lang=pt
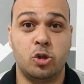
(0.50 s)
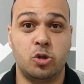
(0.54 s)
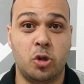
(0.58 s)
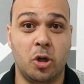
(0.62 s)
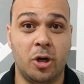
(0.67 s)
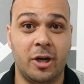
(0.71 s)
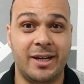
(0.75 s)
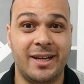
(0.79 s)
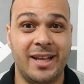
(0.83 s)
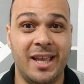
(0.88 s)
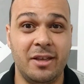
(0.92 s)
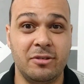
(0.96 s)

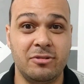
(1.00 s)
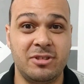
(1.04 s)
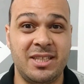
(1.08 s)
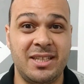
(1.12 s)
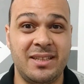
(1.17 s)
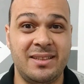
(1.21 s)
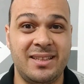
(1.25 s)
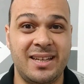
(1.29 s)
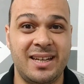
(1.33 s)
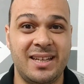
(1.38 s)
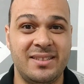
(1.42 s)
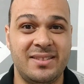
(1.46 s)
Torneios
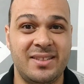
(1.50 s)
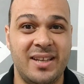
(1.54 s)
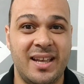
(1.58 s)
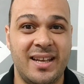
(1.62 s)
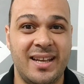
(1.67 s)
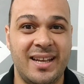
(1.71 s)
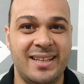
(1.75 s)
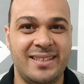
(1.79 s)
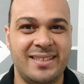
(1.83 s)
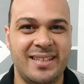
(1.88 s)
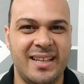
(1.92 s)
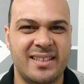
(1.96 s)
e
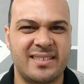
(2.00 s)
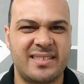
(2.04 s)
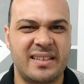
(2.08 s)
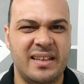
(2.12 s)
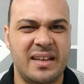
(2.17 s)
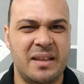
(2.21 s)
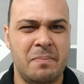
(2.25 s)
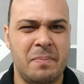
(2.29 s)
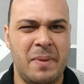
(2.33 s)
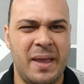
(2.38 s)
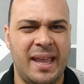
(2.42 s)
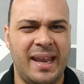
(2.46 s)
transferências
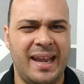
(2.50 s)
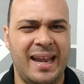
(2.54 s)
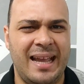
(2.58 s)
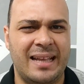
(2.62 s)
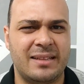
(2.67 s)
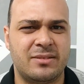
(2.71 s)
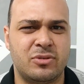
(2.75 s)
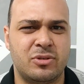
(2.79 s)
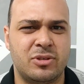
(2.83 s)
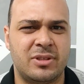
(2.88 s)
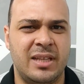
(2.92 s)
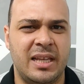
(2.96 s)

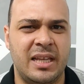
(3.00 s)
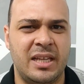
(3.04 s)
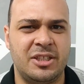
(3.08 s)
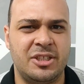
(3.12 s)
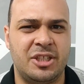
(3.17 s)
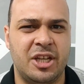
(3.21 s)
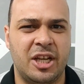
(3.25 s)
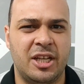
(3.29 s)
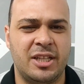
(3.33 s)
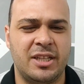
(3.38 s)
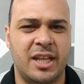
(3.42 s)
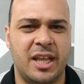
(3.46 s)
liberados em
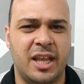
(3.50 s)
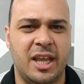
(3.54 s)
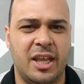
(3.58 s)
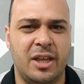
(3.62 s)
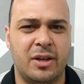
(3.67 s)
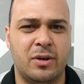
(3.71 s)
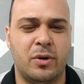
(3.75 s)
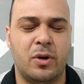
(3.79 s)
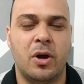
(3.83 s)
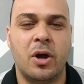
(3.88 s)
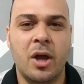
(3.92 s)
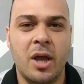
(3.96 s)

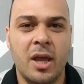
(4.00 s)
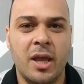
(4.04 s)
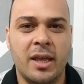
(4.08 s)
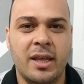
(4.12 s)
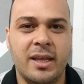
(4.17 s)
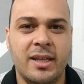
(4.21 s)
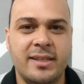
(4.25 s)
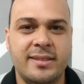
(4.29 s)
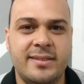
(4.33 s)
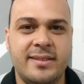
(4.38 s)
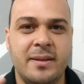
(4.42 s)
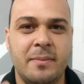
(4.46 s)
janeiro.
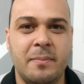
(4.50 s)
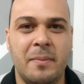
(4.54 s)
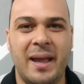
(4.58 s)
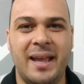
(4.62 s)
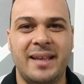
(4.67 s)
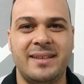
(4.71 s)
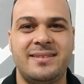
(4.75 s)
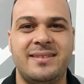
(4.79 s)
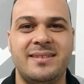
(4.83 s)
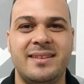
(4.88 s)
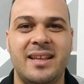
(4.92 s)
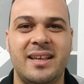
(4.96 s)
Isso e
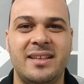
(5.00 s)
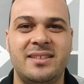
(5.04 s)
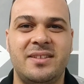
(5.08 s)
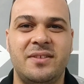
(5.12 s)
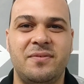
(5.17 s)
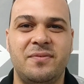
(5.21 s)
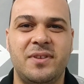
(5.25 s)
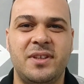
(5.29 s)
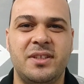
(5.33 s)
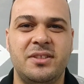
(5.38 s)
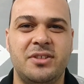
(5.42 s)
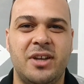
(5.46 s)
mais
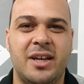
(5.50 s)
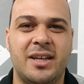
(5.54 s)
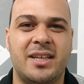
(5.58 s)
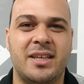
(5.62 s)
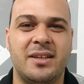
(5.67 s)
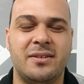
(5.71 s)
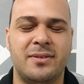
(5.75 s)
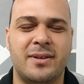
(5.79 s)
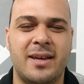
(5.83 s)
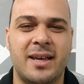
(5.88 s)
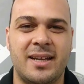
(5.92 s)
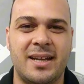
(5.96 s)
nesse vídeo
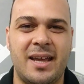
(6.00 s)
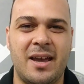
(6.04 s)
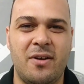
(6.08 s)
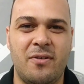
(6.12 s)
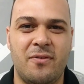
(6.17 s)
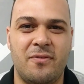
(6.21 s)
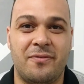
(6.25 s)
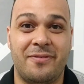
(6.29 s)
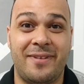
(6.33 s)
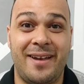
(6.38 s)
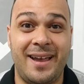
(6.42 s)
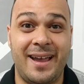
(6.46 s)
aqui no
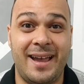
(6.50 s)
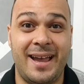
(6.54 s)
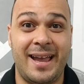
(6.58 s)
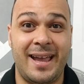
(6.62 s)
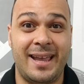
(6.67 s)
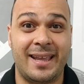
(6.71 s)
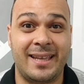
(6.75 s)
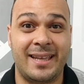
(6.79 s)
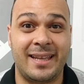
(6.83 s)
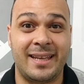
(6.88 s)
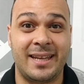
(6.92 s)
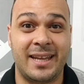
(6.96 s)
canal
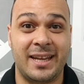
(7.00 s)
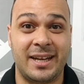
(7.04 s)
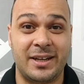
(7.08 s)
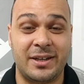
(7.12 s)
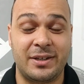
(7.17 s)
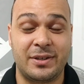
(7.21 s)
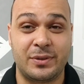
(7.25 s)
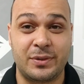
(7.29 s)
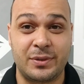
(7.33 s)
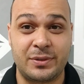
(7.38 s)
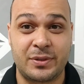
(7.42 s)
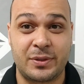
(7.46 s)

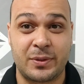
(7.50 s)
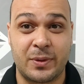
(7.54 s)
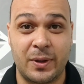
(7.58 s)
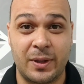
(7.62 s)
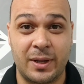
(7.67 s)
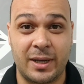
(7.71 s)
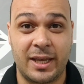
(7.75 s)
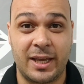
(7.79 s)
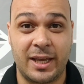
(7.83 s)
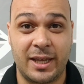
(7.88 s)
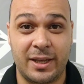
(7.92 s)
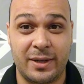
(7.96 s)
Wagner dos
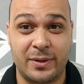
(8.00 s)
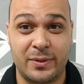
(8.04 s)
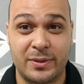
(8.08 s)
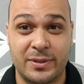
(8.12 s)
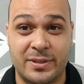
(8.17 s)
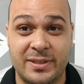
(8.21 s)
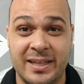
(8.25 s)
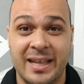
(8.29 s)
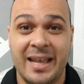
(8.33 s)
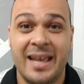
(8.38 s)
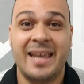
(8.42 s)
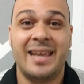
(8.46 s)

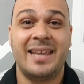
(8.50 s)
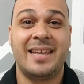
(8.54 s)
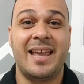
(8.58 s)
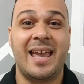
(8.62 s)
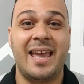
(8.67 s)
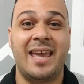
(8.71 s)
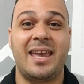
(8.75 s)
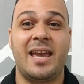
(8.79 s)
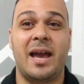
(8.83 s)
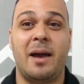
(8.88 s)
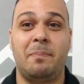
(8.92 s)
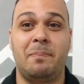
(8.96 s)
Coleiros. E
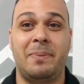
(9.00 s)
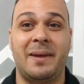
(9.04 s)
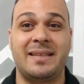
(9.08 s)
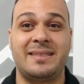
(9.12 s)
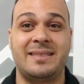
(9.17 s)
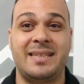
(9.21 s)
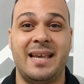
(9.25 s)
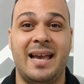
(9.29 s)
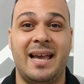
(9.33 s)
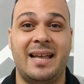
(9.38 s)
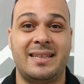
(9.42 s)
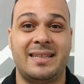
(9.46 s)
aí,
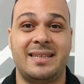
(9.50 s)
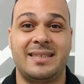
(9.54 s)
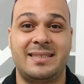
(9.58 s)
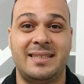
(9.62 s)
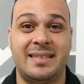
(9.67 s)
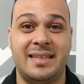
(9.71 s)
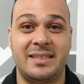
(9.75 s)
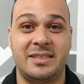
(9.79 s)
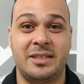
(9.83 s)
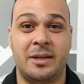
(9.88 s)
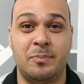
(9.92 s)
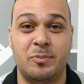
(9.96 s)
rapaziada,
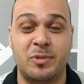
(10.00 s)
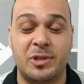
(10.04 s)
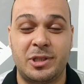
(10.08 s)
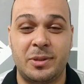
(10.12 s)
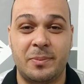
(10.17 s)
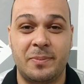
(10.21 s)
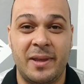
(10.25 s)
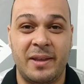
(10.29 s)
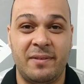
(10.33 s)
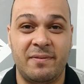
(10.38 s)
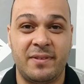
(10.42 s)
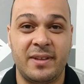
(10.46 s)
seja
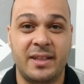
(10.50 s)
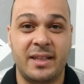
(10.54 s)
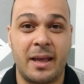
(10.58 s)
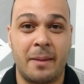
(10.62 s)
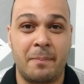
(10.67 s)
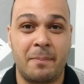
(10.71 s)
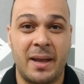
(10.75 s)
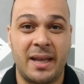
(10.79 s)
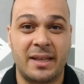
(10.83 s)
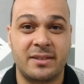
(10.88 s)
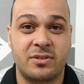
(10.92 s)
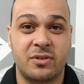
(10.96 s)
muito bem-vindo a
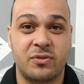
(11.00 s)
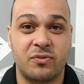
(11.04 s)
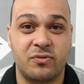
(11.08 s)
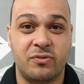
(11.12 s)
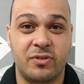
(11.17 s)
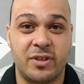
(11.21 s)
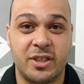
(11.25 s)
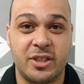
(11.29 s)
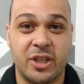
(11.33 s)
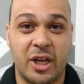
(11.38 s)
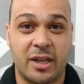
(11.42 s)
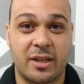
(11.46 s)
mais um
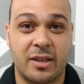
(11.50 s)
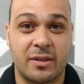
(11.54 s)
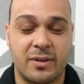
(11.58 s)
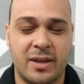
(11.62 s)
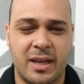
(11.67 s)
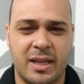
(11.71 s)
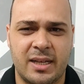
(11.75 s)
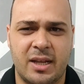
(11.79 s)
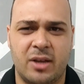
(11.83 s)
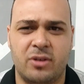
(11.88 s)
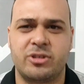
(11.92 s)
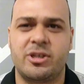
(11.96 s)
vídeo aqui no
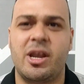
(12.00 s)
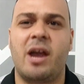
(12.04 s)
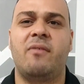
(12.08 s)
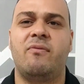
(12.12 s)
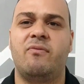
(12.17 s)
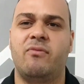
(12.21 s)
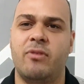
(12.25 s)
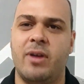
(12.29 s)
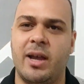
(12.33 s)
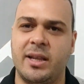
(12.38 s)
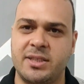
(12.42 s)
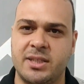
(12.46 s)
canal. Já
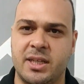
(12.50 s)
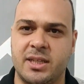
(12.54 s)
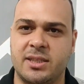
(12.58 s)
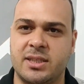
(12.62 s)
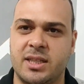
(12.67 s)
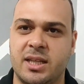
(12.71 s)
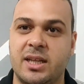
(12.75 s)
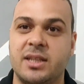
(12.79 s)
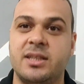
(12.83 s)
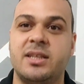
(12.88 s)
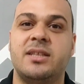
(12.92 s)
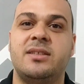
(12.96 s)
vou
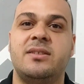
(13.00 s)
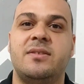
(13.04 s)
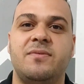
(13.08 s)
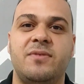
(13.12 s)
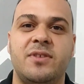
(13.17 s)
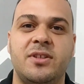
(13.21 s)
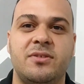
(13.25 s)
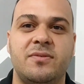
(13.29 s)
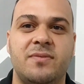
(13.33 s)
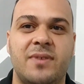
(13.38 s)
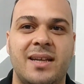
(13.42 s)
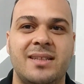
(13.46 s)
adiantando, esse
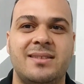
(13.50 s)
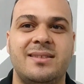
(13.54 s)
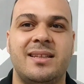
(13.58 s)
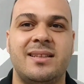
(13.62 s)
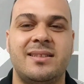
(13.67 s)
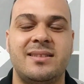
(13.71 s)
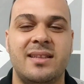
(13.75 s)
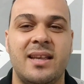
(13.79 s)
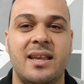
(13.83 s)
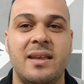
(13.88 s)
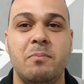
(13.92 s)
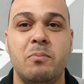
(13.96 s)
vídeo vai
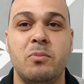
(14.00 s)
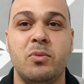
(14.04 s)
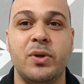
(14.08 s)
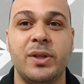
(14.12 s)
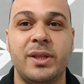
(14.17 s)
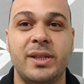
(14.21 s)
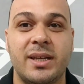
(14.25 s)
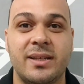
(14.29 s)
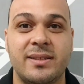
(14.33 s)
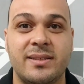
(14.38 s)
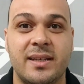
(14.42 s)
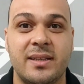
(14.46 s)
ser sem
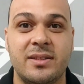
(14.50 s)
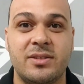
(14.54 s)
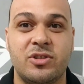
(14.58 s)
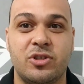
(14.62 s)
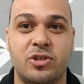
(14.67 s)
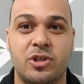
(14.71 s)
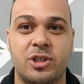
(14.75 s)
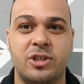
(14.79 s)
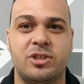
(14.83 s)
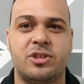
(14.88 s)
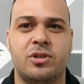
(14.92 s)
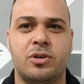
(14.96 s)
muitas
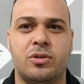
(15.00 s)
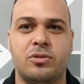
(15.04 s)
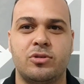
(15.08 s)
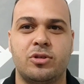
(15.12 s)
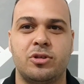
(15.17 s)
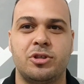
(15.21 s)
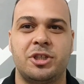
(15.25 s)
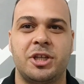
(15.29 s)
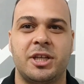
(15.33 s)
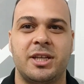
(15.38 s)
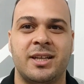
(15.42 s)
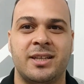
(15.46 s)
edições, que eu
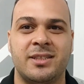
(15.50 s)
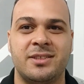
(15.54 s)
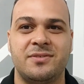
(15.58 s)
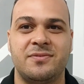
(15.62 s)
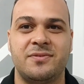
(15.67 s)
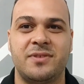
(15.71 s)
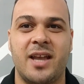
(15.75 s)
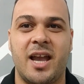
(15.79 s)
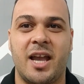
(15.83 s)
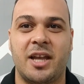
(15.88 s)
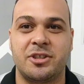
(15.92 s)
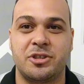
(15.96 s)
tô chegando de
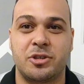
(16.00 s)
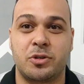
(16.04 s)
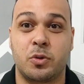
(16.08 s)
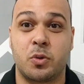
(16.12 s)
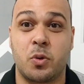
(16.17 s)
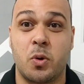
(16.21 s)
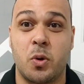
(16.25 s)
viagem,